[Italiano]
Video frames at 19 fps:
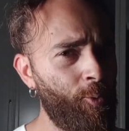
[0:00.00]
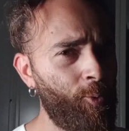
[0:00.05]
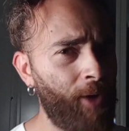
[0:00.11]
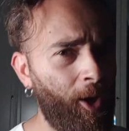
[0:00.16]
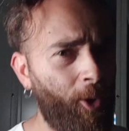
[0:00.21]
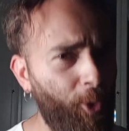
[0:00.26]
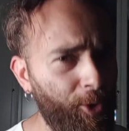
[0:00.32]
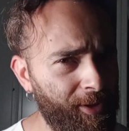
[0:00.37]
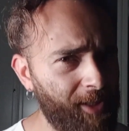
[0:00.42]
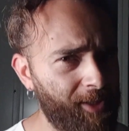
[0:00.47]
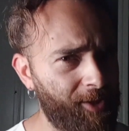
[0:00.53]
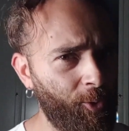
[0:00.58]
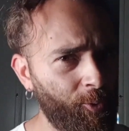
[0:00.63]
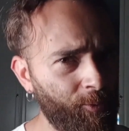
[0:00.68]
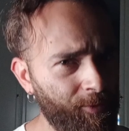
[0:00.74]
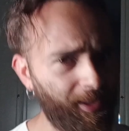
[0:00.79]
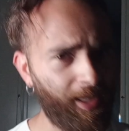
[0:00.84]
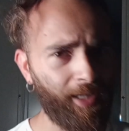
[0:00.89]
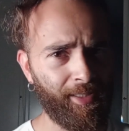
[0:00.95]
una cosa
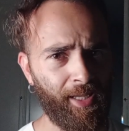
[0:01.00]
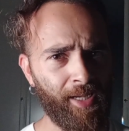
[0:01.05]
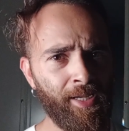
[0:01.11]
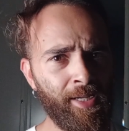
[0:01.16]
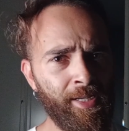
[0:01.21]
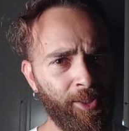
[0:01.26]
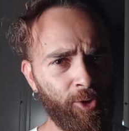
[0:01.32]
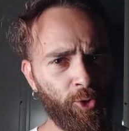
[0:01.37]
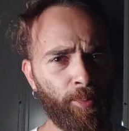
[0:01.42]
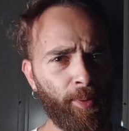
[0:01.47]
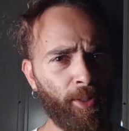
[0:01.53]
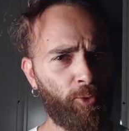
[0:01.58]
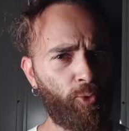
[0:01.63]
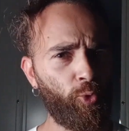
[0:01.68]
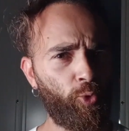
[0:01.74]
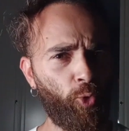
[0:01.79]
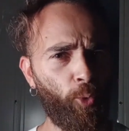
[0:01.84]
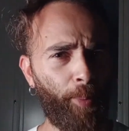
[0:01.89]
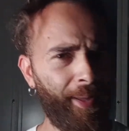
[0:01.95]
scontata,
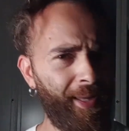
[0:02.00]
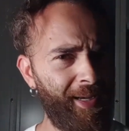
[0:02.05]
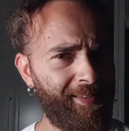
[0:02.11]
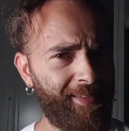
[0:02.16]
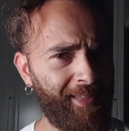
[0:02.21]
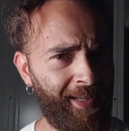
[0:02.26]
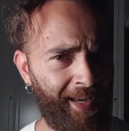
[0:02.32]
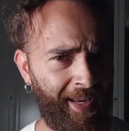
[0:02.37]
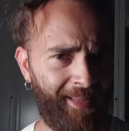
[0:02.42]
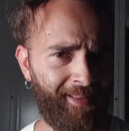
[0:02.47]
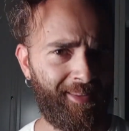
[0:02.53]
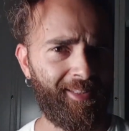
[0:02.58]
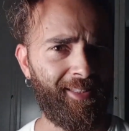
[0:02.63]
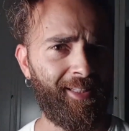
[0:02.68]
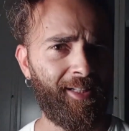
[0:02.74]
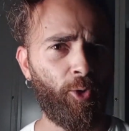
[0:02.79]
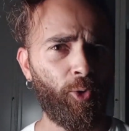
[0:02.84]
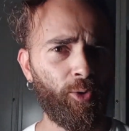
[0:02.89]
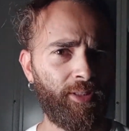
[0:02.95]
soprattutto per i tenenti
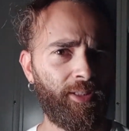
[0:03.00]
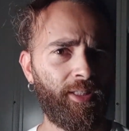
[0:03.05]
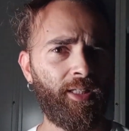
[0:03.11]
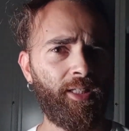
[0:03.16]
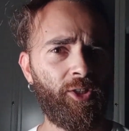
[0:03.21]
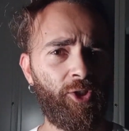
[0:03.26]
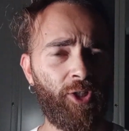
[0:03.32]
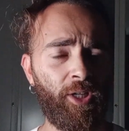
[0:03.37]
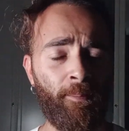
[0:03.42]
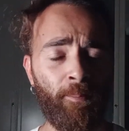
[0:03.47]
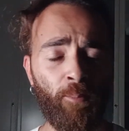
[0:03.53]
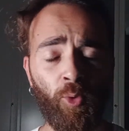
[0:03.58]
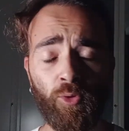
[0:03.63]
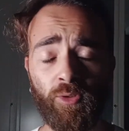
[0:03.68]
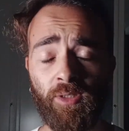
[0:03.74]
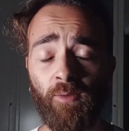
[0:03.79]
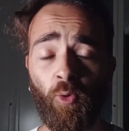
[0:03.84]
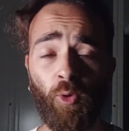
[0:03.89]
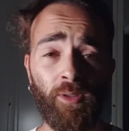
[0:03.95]
del Gote 13 che
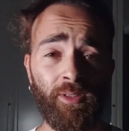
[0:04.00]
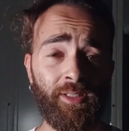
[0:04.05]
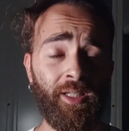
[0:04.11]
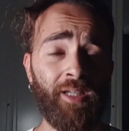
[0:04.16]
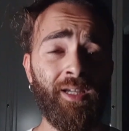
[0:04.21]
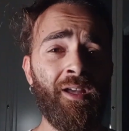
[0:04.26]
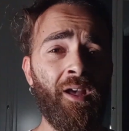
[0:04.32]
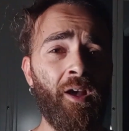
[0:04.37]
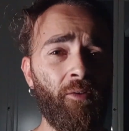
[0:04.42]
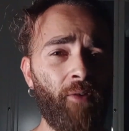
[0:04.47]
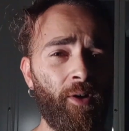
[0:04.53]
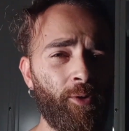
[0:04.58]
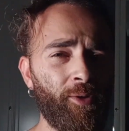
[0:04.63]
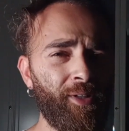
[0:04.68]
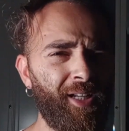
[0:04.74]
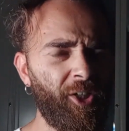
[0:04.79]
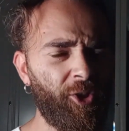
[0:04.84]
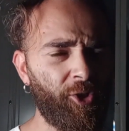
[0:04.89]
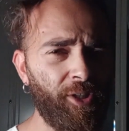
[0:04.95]
molte volte fanno
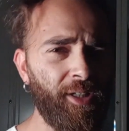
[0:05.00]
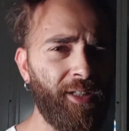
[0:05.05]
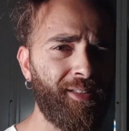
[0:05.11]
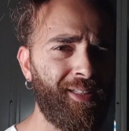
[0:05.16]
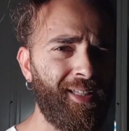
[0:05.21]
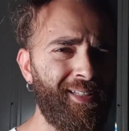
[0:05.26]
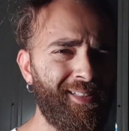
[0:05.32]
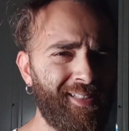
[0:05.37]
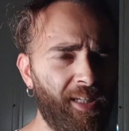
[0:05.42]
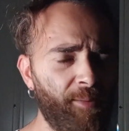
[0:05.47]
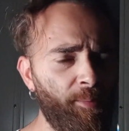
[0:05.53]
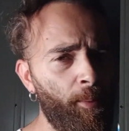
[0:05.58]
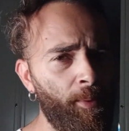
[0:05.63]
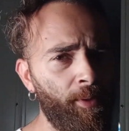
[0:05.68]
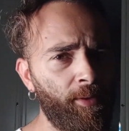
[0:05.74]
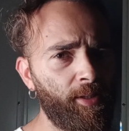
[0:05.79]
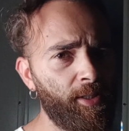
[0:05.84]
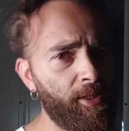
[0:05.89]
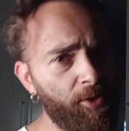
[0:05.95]
delle scelte
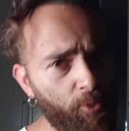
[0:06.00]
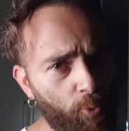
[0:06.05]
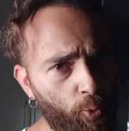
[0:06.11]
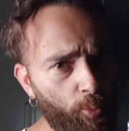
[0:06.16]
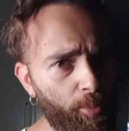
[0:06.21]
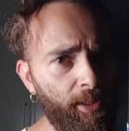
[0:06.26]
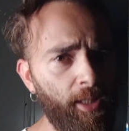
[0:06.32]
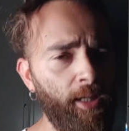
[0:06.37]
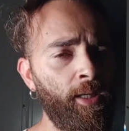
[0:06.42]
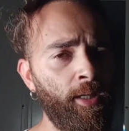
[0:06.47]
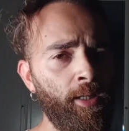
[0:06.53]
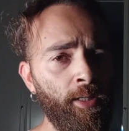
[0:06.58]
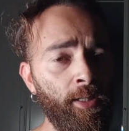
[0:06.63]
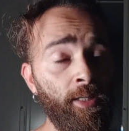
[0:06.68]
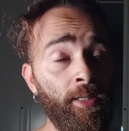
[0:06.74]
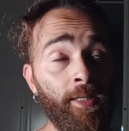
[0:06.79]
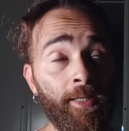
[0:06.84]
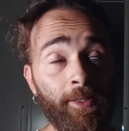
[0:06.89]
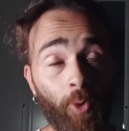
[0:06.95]
estremamente stupide.
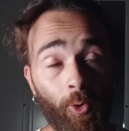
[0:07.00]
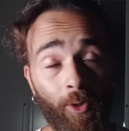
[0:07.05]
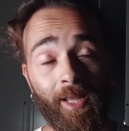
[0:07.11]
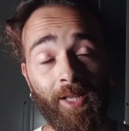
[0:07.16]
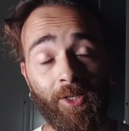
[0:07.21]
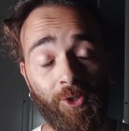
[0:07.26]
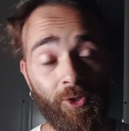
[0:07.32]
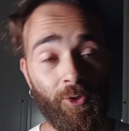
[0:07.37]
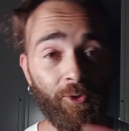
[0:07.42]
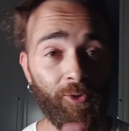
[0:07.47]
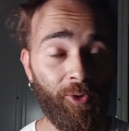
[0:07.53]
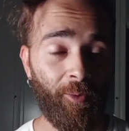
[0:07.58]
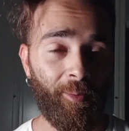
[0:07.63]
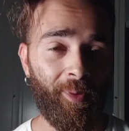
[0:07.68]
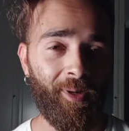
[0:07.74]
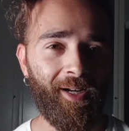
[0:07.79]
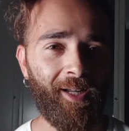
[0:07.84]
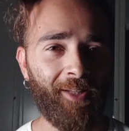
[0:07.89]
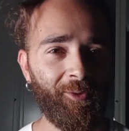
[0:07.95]
No, Renji, non sto
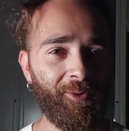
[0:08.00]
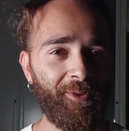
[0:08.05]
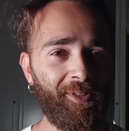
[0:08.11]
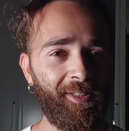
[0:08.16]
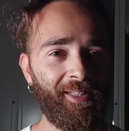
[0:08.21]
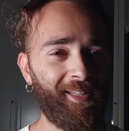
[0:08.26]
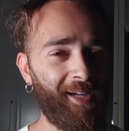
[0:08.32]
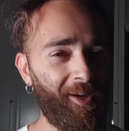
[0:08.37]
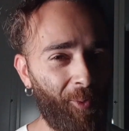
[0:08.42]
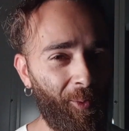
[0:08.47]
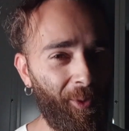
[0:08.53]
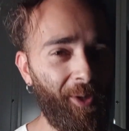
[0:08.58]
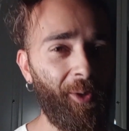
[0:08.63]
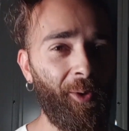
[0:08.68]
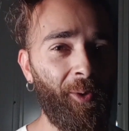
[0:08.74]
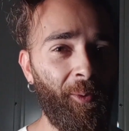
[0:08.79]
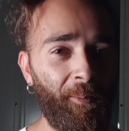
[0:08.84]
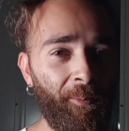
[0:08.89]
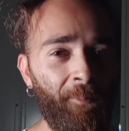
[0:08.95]
parlando di te,
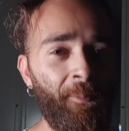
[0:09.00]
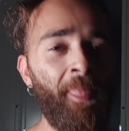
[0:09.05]
tranquillo.